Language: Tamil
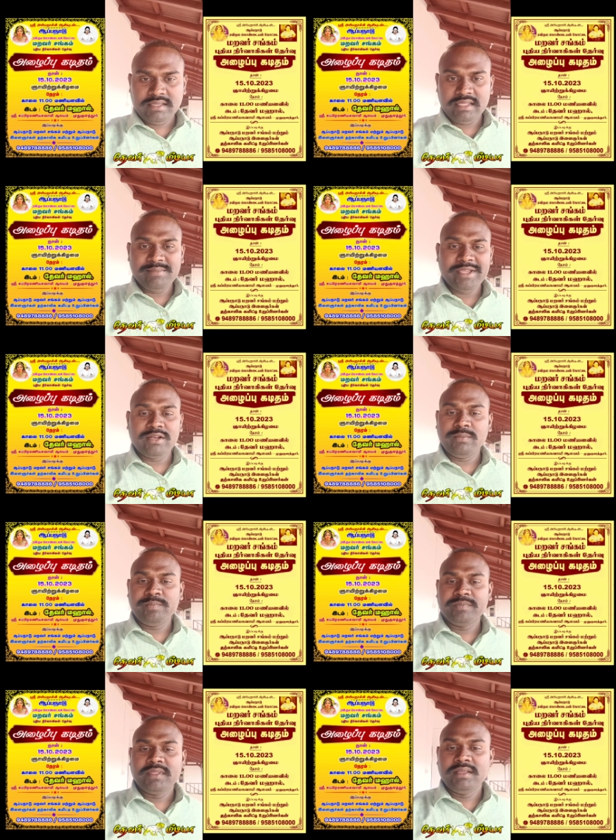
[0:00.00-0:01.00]
இனிமேலும்
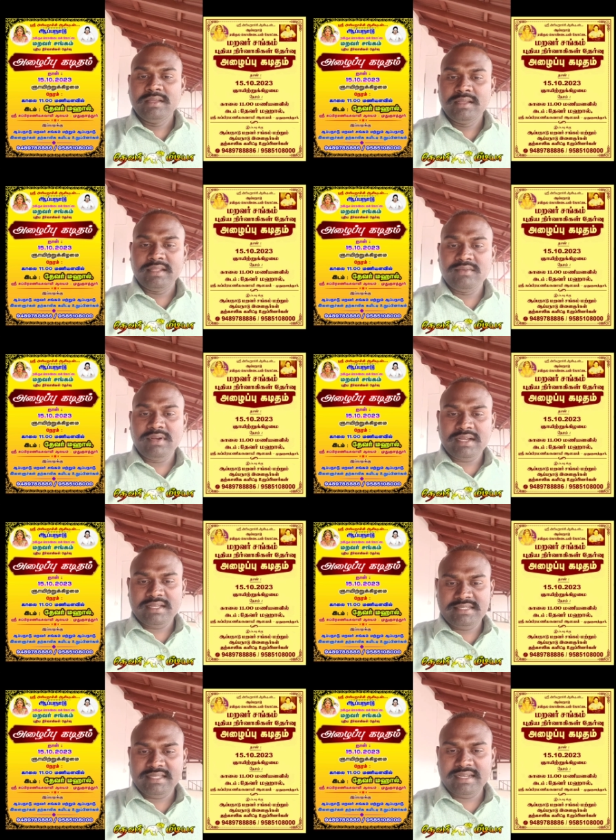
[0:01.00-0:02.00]
நிர்வாக
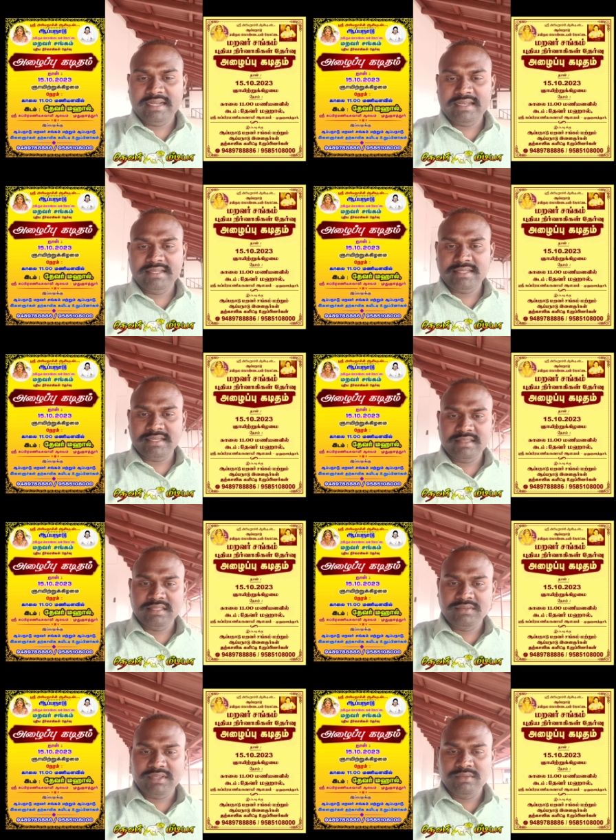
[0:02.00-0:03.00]
சீர்கேட்டில் சிக்கித்
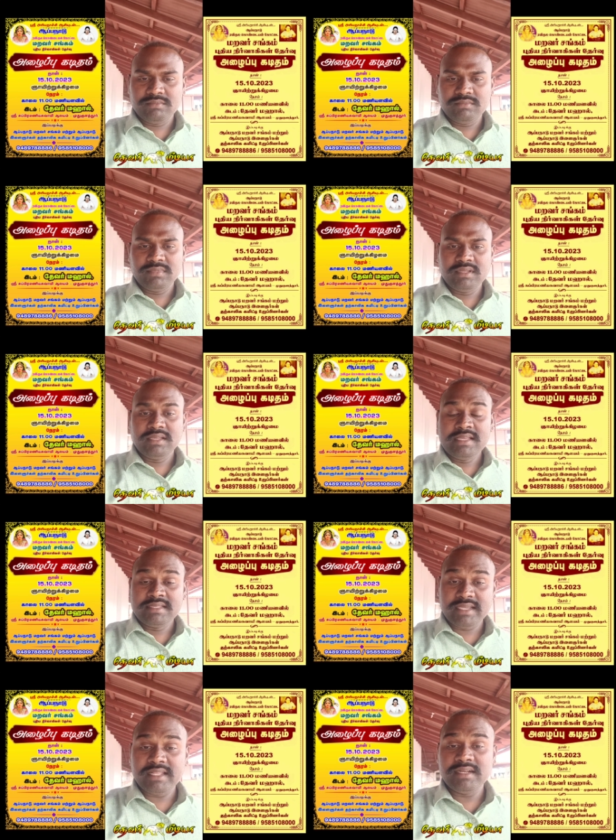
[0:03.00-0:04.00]
தவிக்கும்
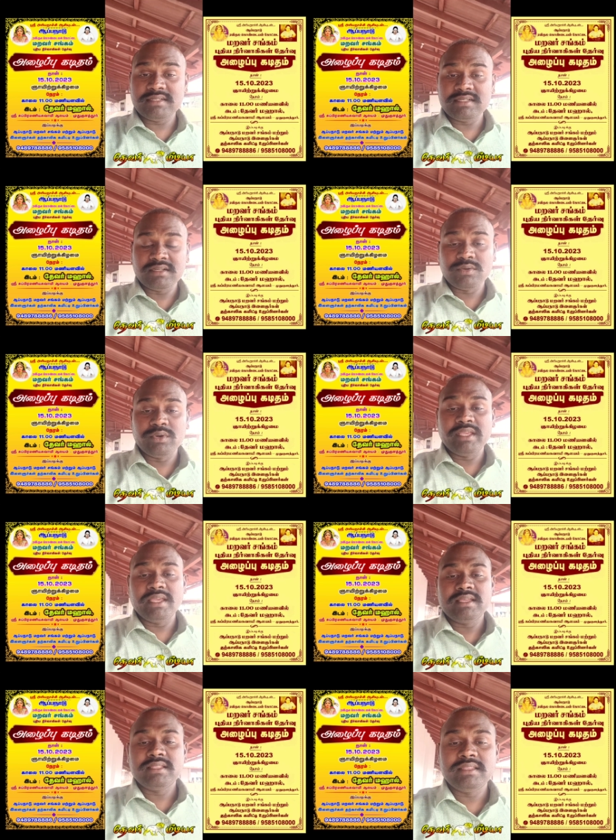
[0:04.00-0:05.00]
செயலற்று இருக்கக்கூடிய
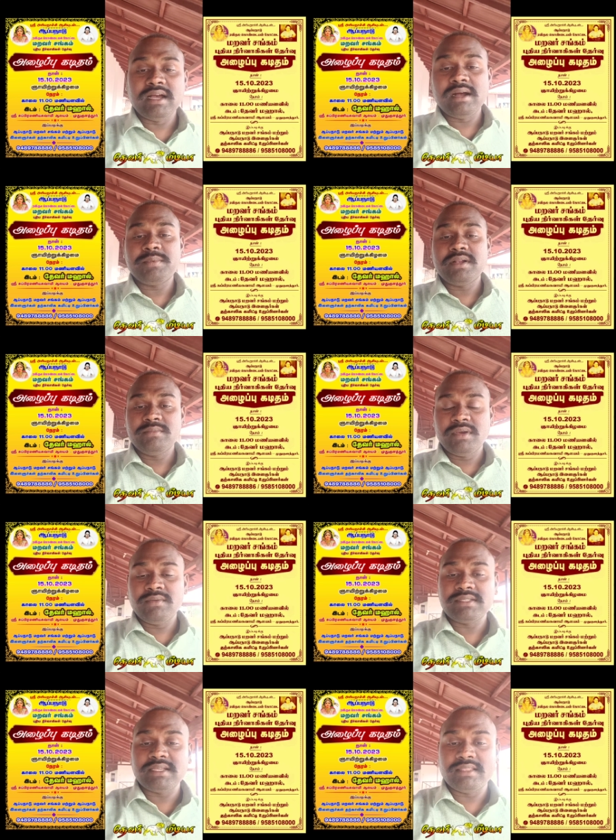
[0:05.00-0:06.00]
இந்த ஆப்பநாடு
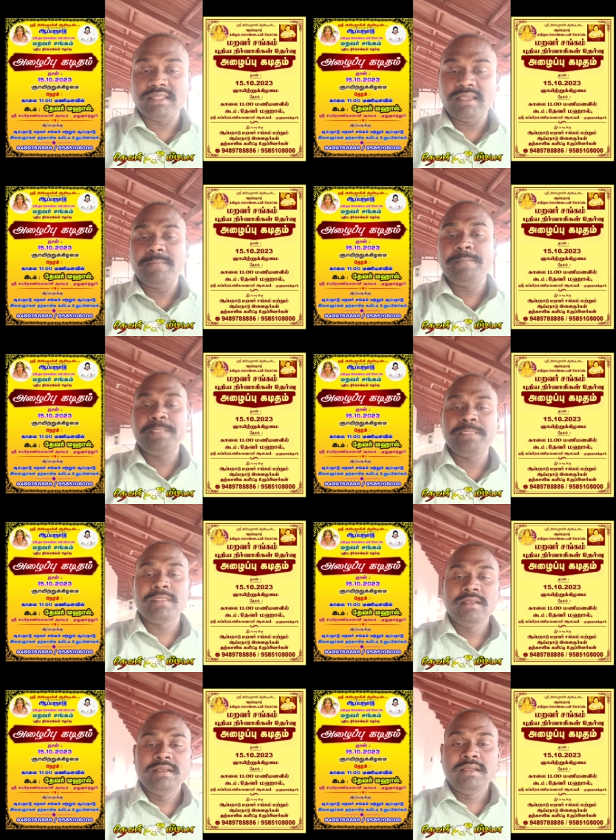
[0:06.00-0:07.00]
மரவர் சங்கத்தை
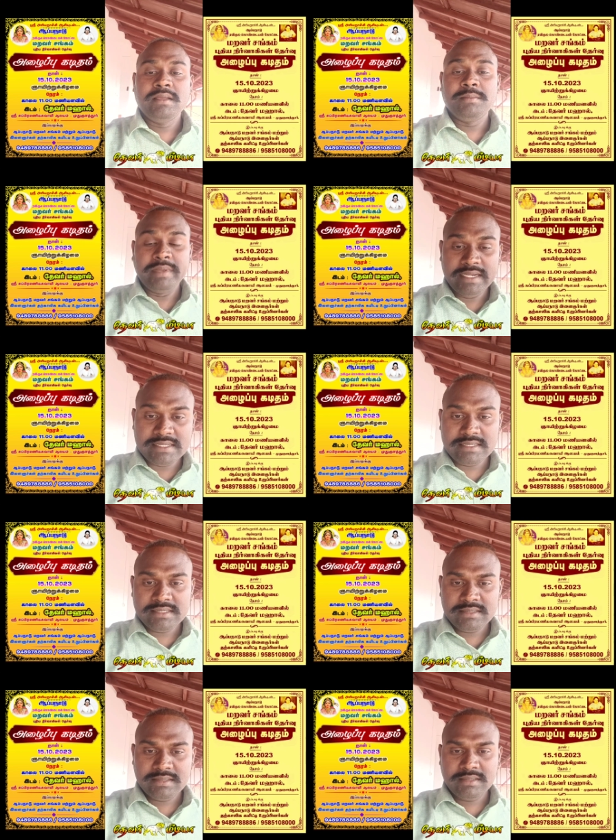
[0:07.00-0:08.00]
மீட்டு
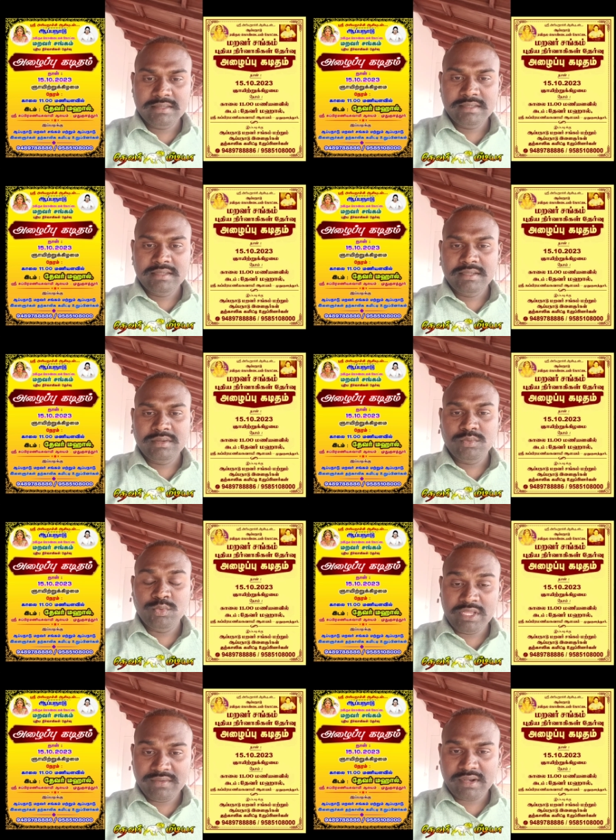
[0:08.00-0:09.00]

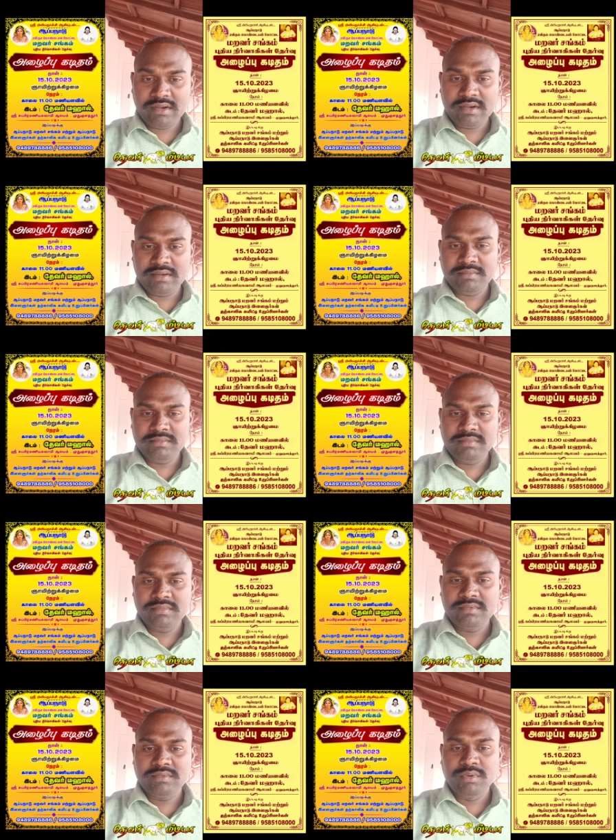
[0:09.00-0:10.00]
உரியவர்களுடன்
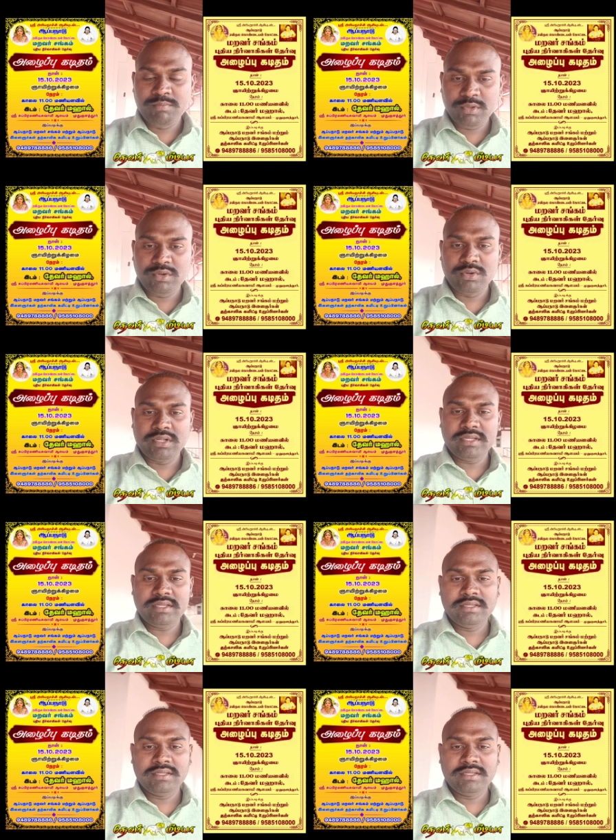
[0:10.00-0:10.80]
ஒப்புதலோடு